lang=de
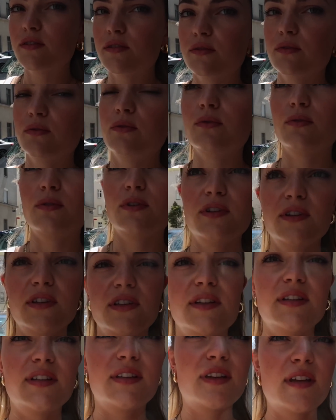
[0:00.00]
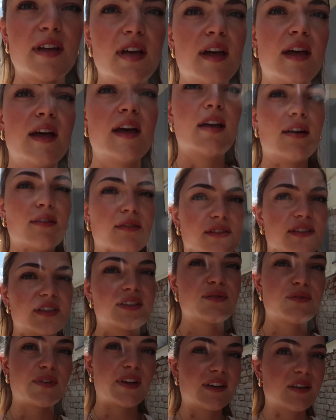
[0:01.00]
So,
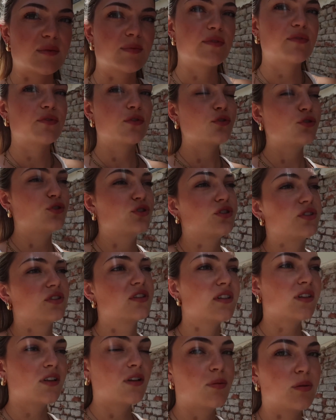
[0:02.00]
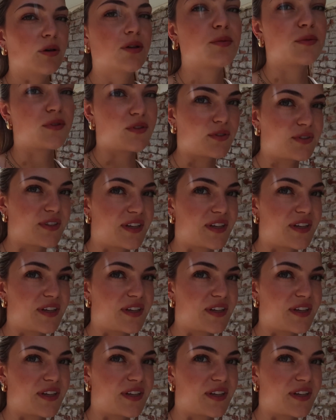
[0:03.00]
jetzt fertig mit Frühstücken. Boah, ich bin so